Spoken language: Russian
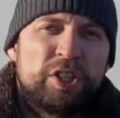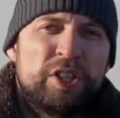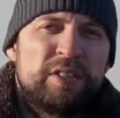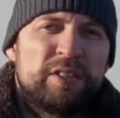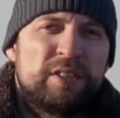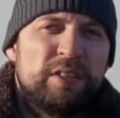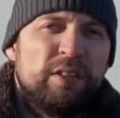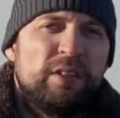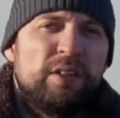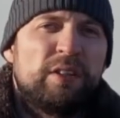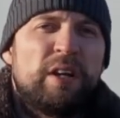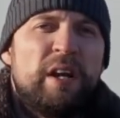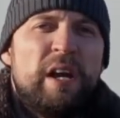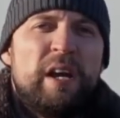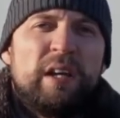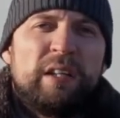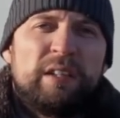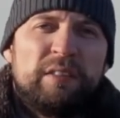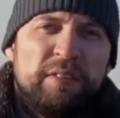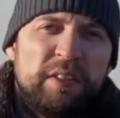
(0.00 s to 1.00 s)

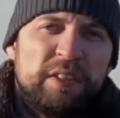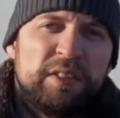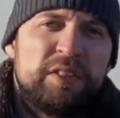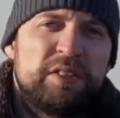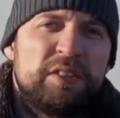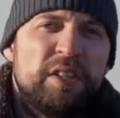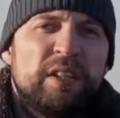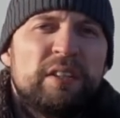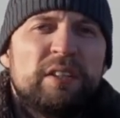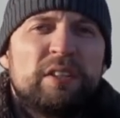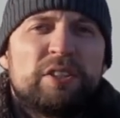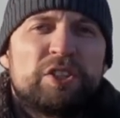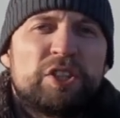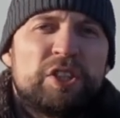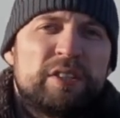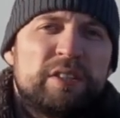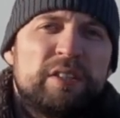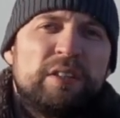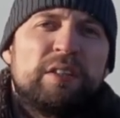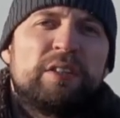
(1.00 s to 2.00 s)

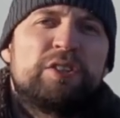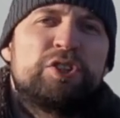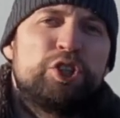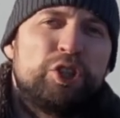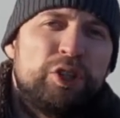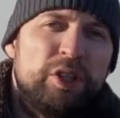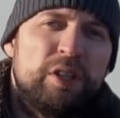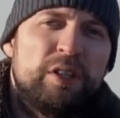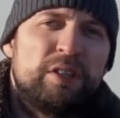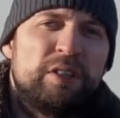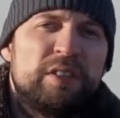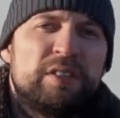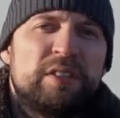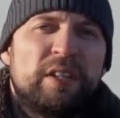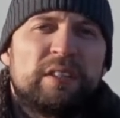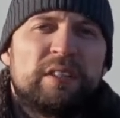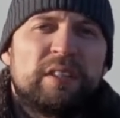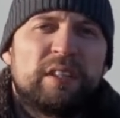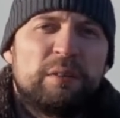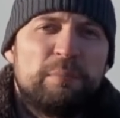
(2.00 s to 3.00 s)

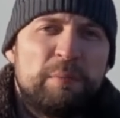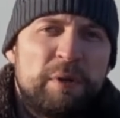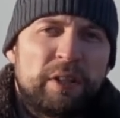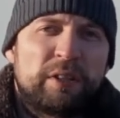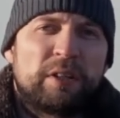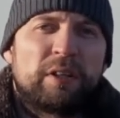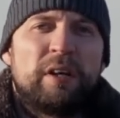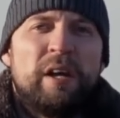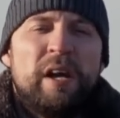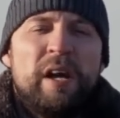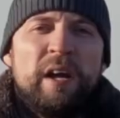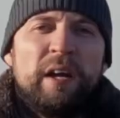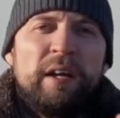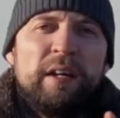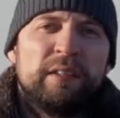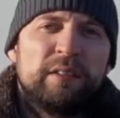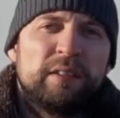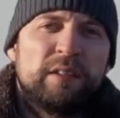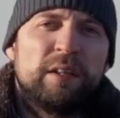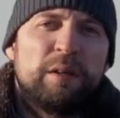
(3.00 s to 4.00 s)
6,2-6,4 метра.
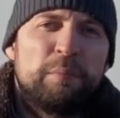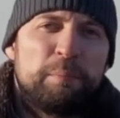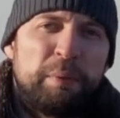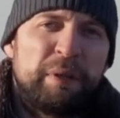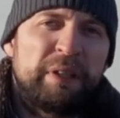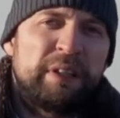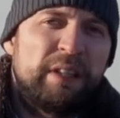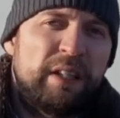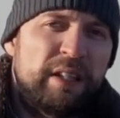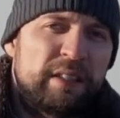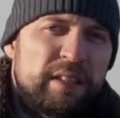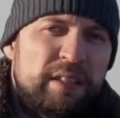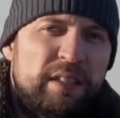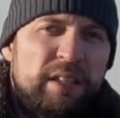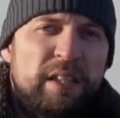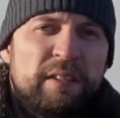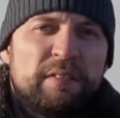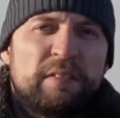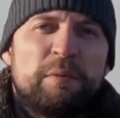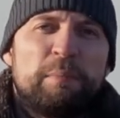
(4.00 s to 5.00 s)
Это
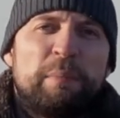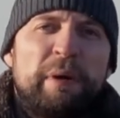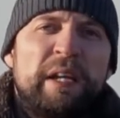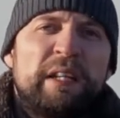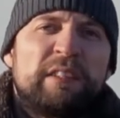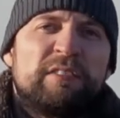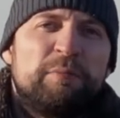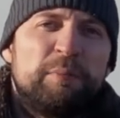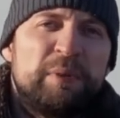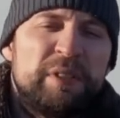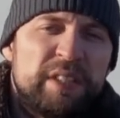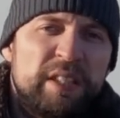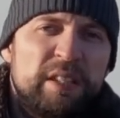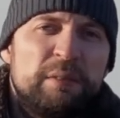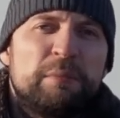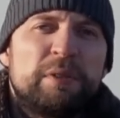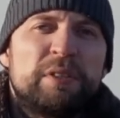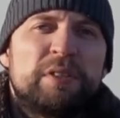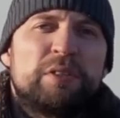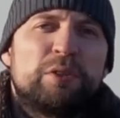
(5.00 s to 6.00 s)
15 евро по лет
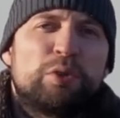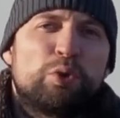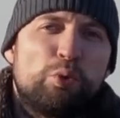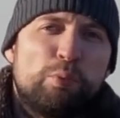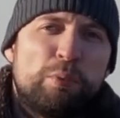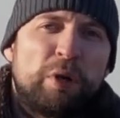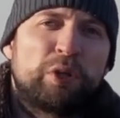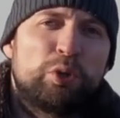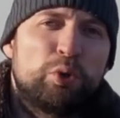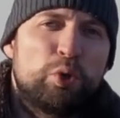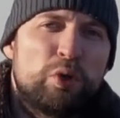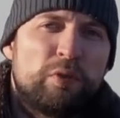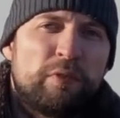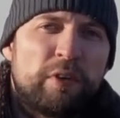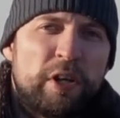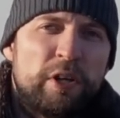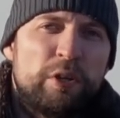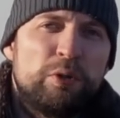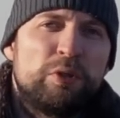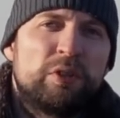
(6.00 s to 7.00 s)
вместимости, кубатура
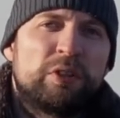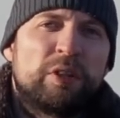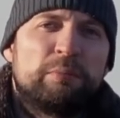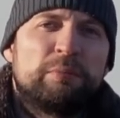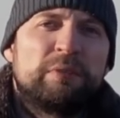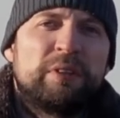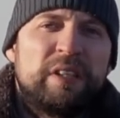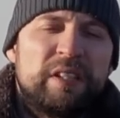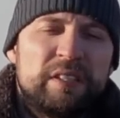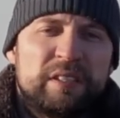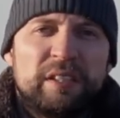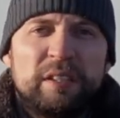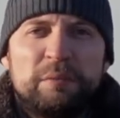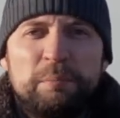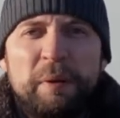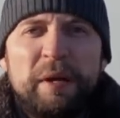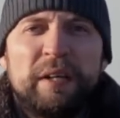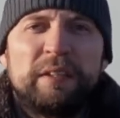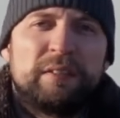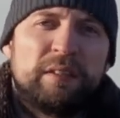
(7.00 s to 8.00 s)
в районе там
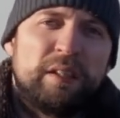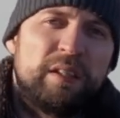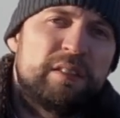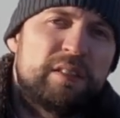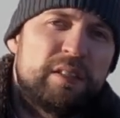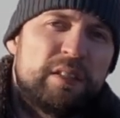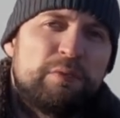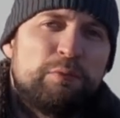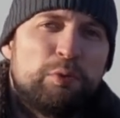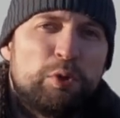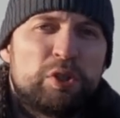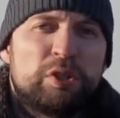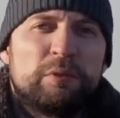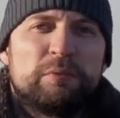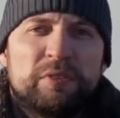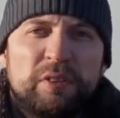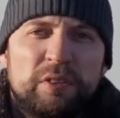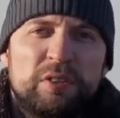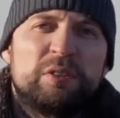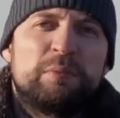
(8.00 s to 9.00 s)
35-38, в